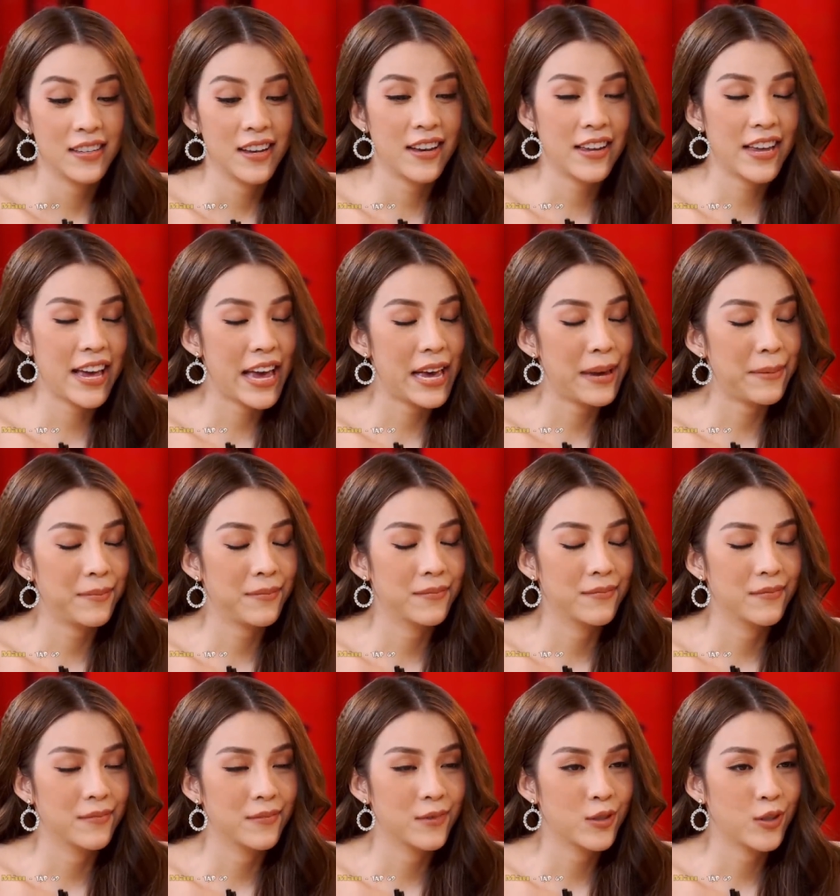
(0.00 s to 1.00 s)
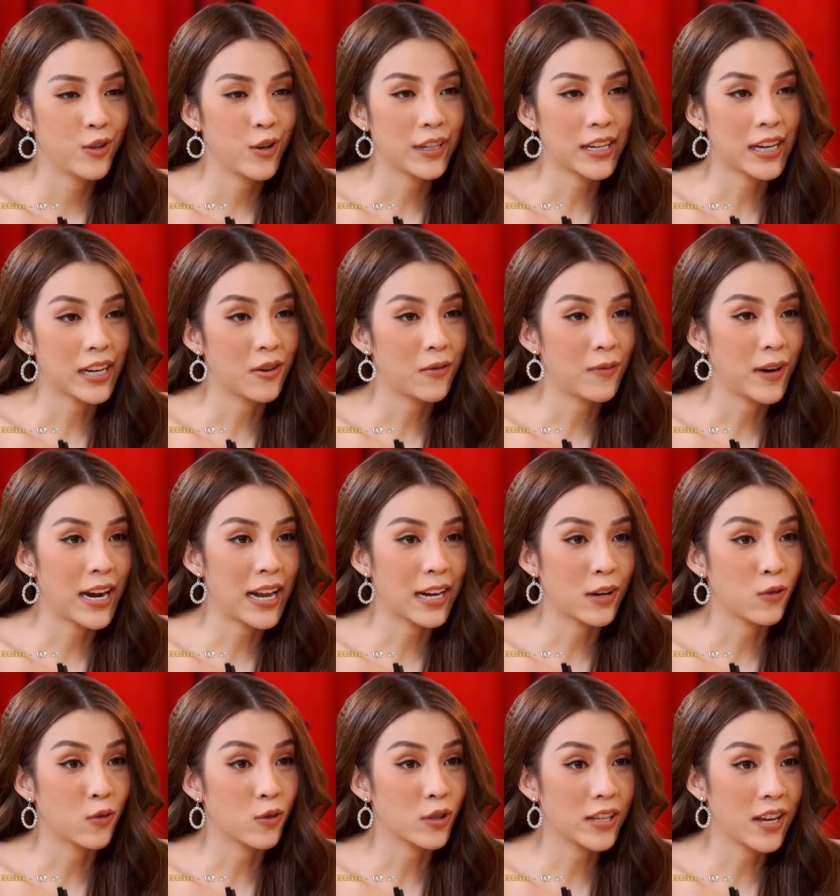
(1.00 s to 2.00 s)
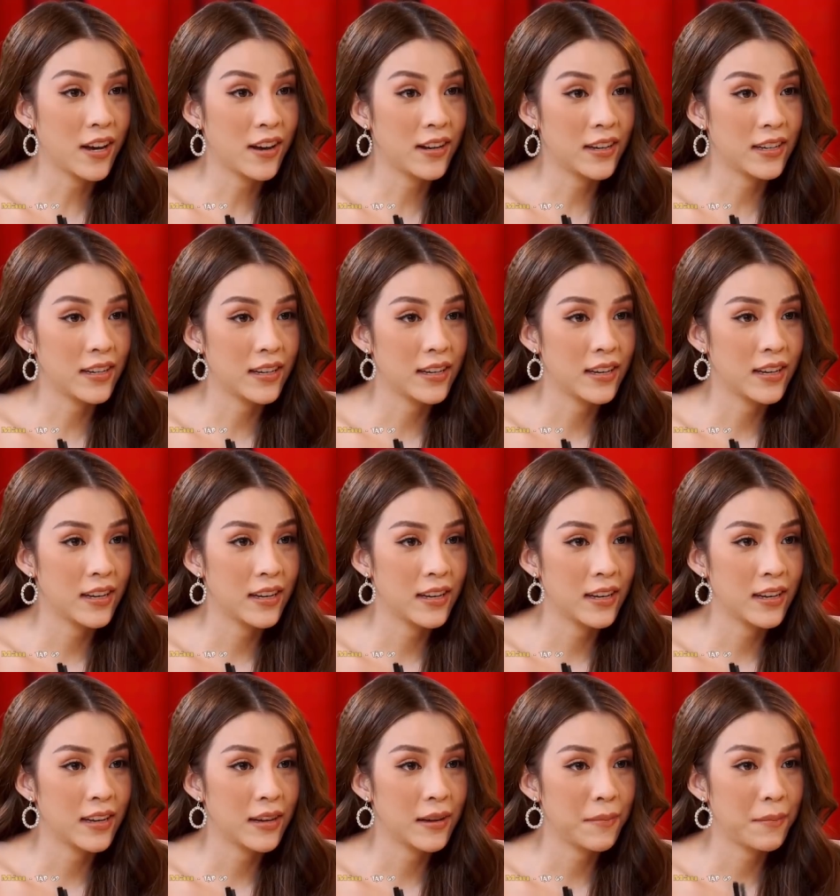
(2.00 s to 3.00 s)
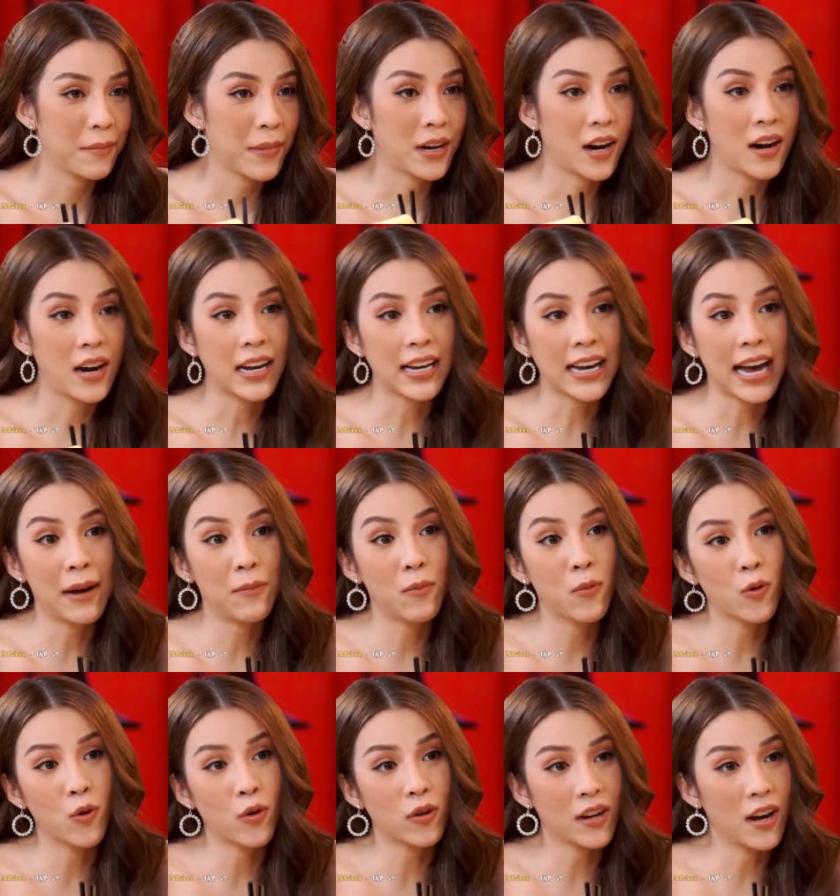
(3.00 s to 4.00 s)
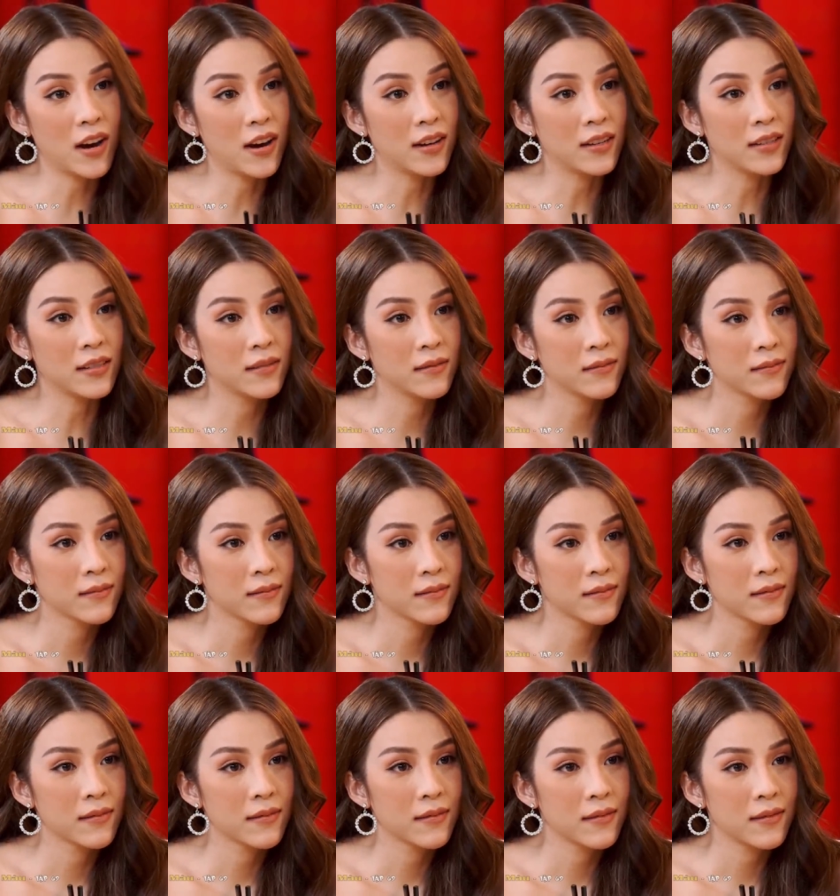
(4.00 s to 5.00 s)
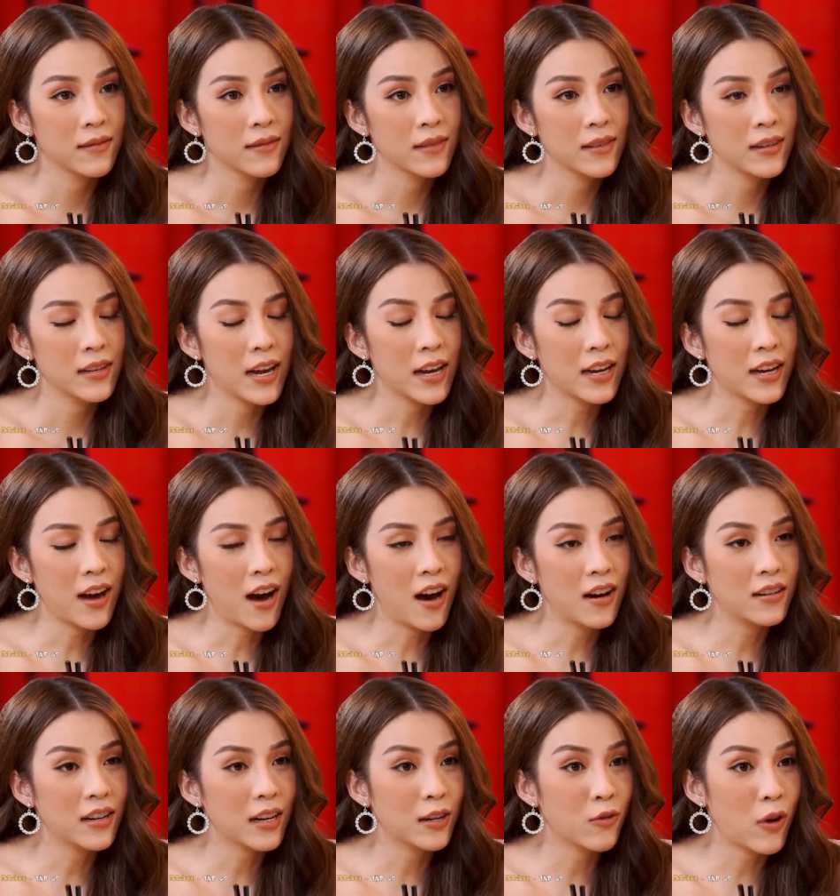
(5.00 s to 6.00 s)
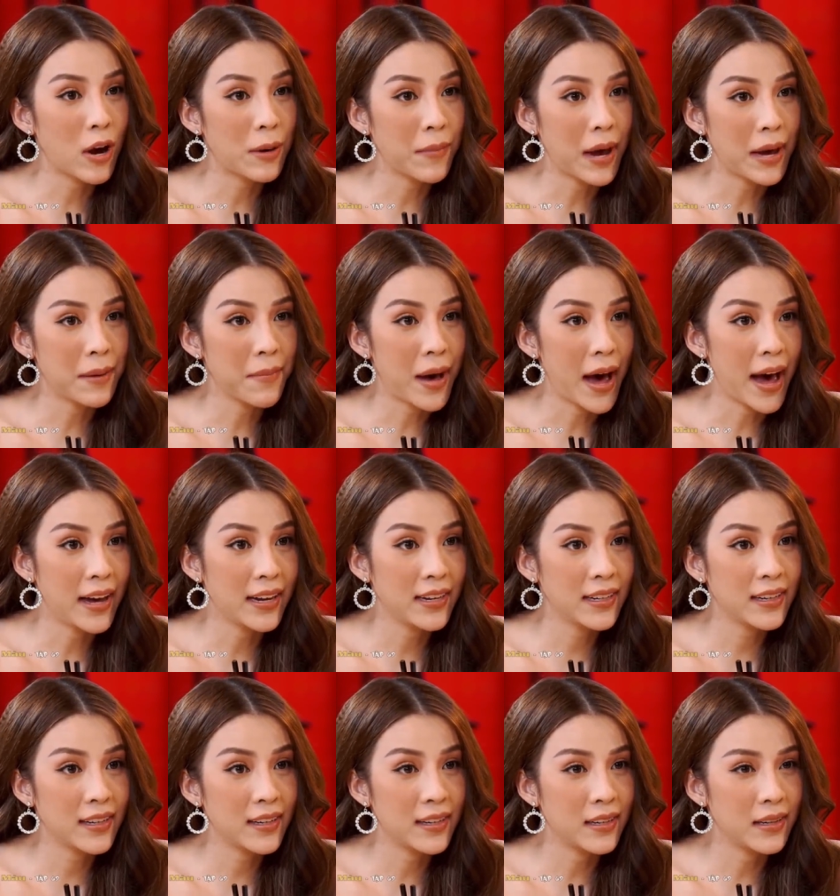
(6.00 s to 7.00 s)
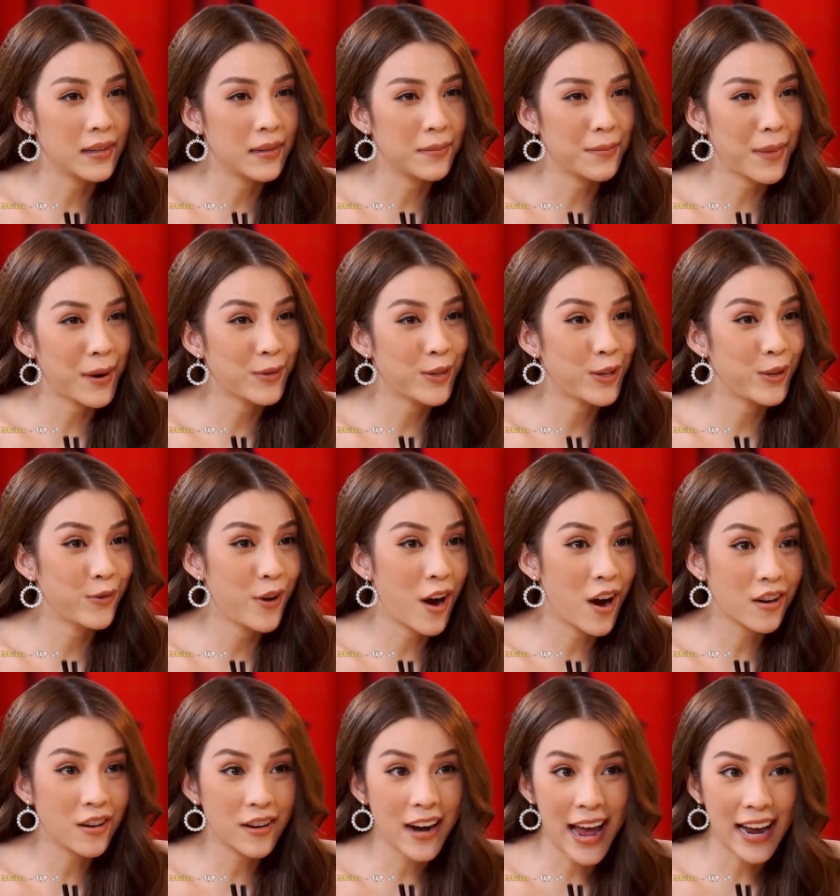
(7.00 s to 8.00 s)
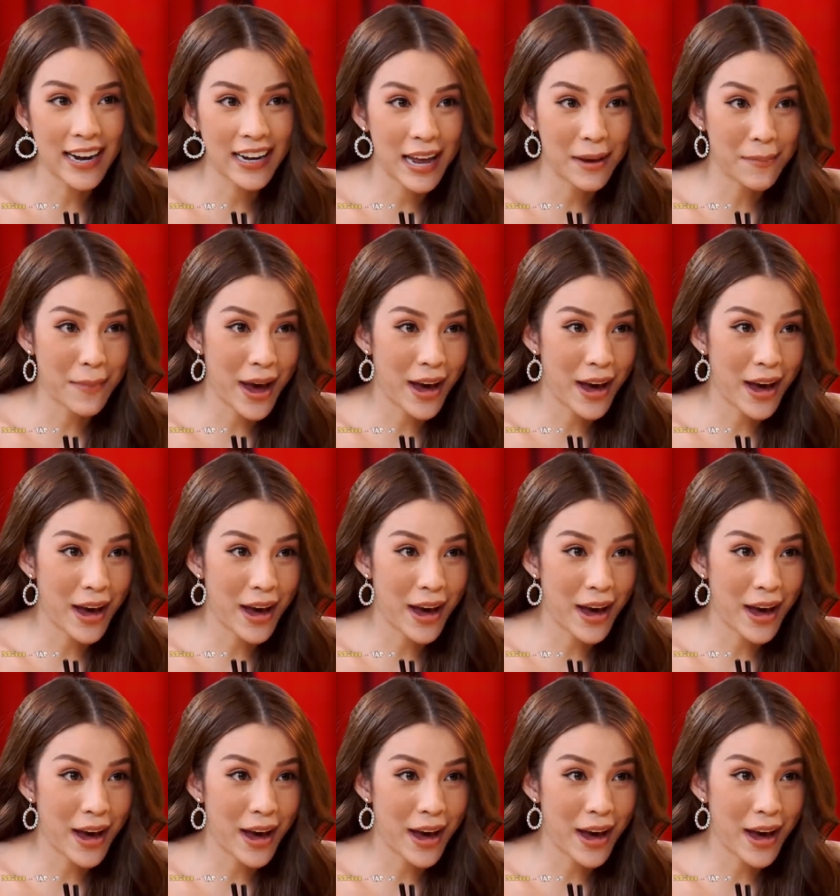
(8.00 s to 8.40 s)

với em chuyện này không phải là cuộc chơi mà nó là cả một cuộc đời để có được anh quang mãi mãi thì bao nhiêu đó có đáng là